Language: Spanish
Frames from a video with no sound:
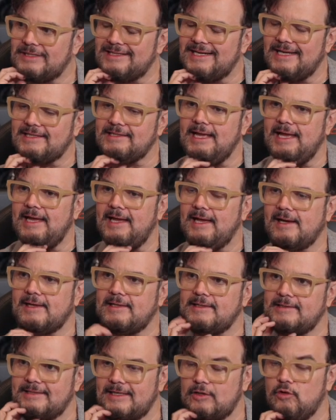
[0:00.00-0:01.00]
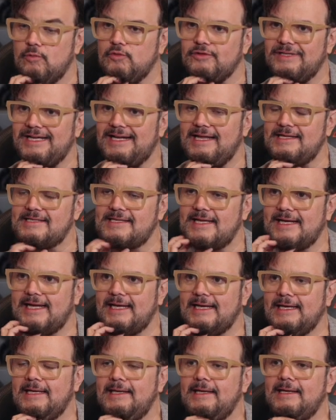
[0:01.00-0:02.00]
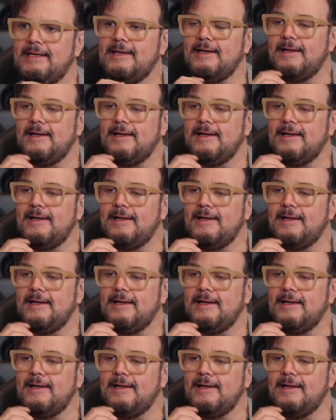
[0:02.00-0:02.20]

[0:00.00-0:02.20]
entré, como tecladista de Kenny,